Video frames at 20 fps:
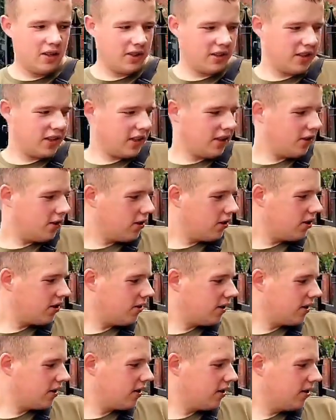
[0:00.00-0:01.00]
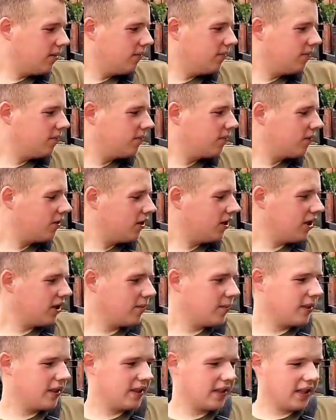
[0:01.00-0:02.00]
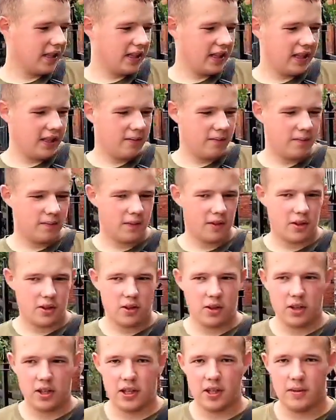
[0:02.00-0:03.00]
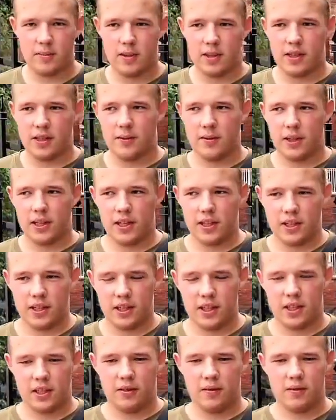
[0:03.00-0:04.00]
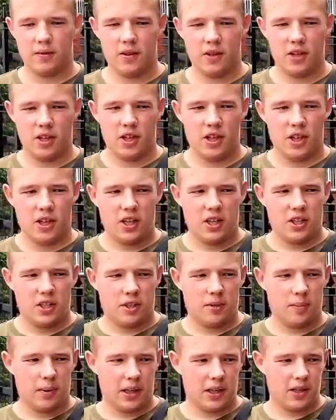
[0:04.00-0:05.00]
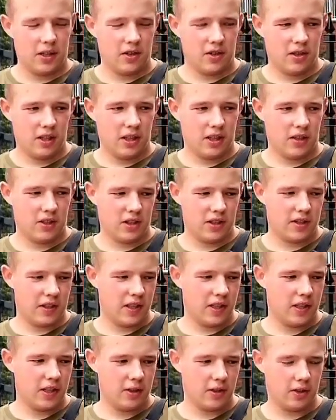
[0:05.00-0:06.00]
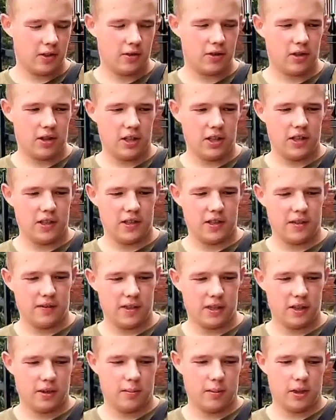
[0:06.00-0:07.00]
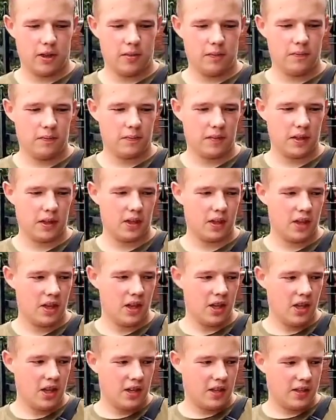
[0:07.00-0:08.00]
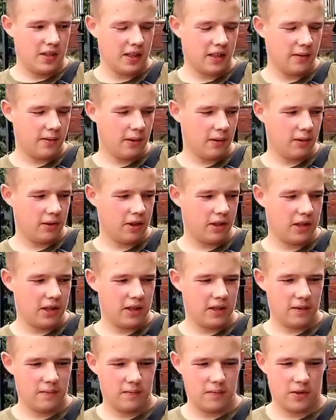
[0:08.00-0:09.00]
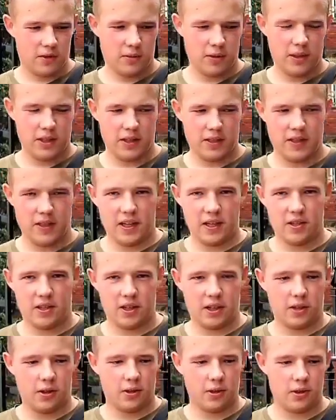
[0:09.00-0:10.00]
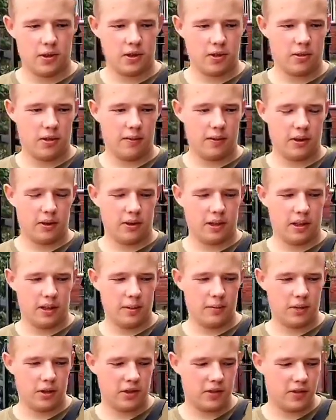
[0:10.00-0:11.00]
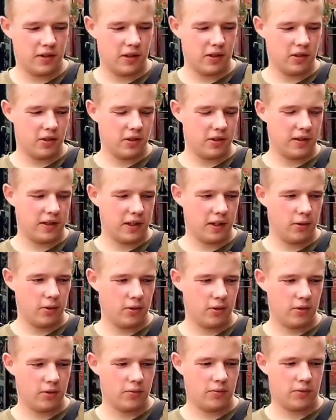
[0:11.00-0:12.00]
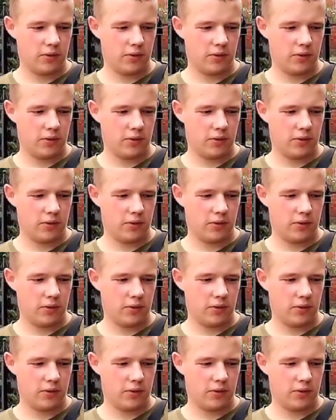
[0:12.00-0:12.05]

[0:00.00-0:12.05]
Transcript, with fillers: Losy tego kościoła są no, niezbyt znane. Okres międzywojenny to praktycznie czas, kiedy o kościele nic nie wiadomo zachowało się słynne zdjęcie tego kościoła wykonane przez nieżyjącego już